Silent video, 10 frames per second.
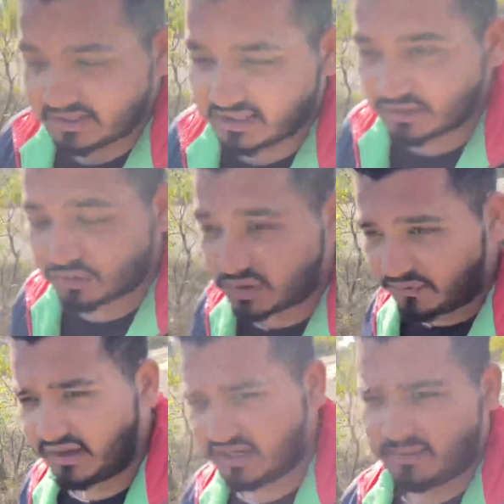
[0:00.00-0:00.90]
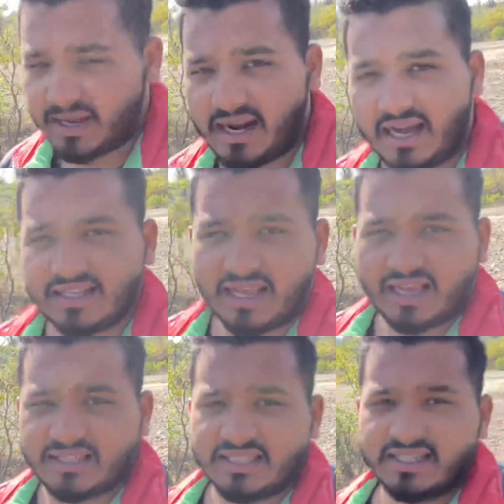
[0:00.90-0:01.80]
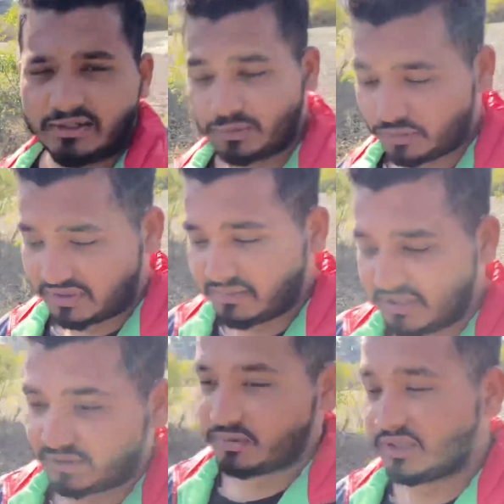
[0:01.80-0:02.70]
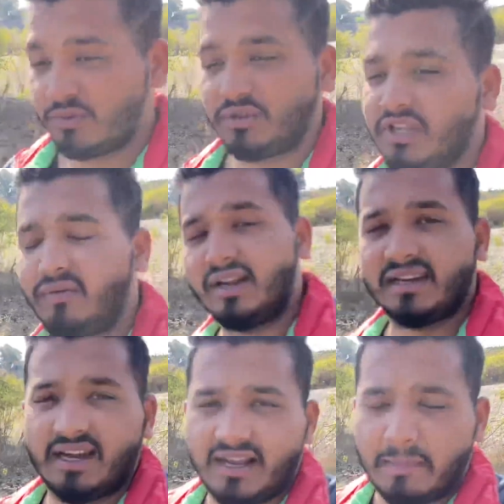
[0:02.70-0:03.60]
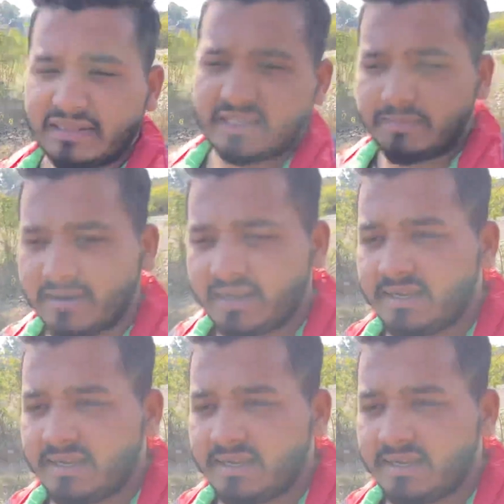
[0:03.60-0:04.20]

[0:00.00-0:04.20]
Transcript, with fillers: ये जो सफ़र है हमारा आज ऐसे ही रस्तों से बीचों से होते हुआ निकलेगा मंदिर पे